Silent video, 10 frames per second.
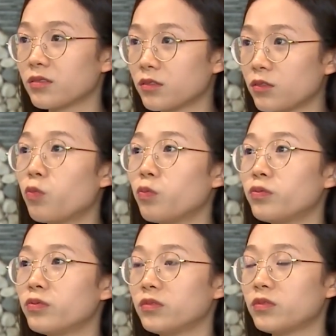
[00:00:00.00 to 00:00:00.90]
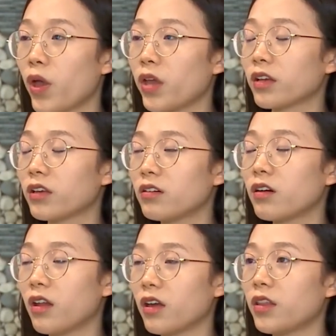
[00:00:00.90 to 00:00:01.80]
dùng thuê những cái
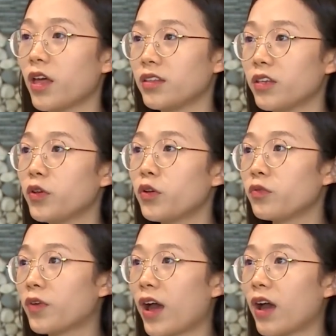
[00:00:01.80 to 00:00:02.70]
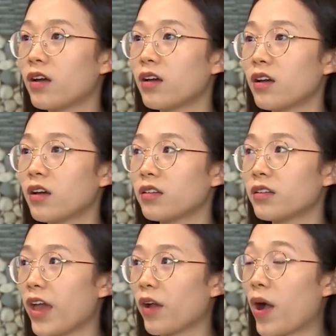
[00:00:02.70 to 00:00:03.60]
người đấy để review và
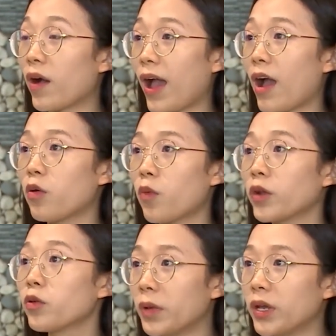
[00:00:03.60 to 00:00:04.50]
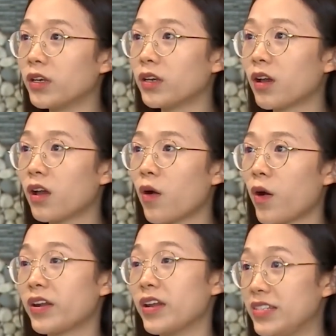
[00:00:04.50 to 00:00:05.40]
để quảng cáo quán của mình
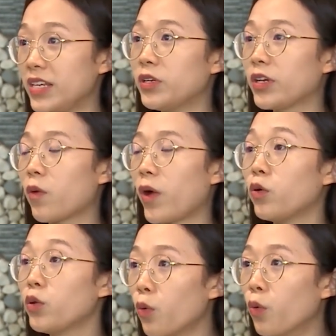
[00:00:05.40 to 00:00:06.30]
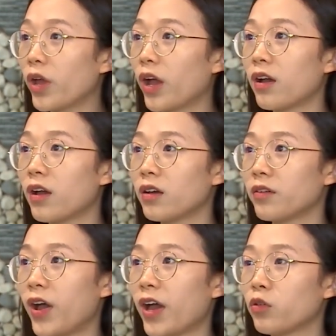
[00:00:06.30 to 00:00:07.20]
hoặc là để dìm những cái quán đối thủ ấy ạ.
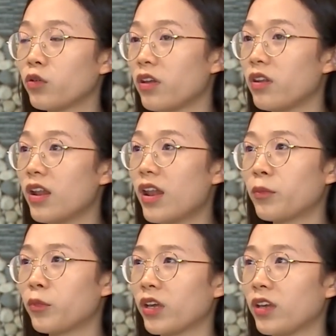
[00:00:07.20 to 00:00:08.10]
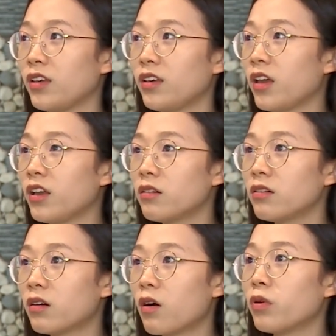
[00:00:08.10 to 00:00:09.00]
Và tôi thấy đấy là một cái hình thức
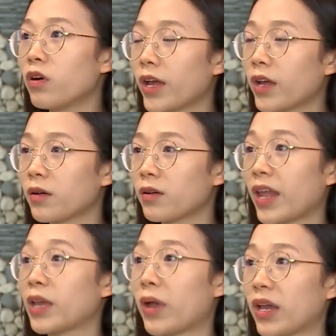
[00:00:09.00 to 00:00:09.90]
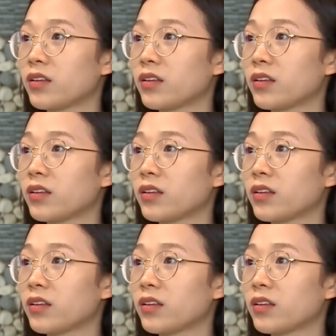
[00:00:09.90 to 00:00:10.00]
không được lành mạnh.